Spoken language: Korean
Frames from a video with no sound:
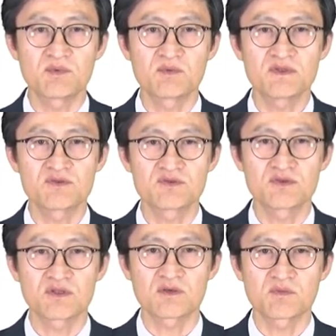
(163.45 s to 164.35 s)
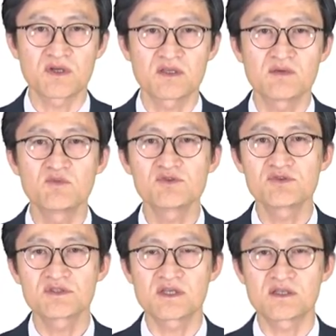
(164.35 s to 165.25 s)
법인 중소기업 간 현물
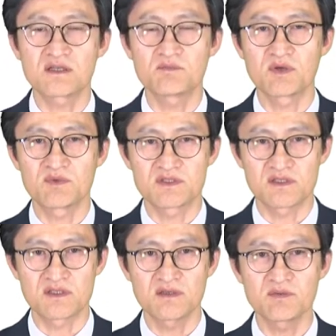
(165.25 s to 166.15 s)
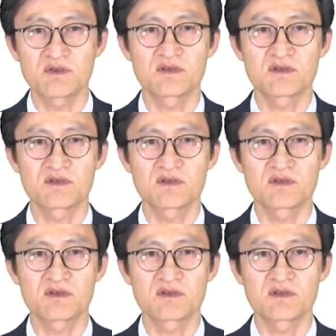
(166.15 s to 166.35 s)
출자에 의한 법인 설립,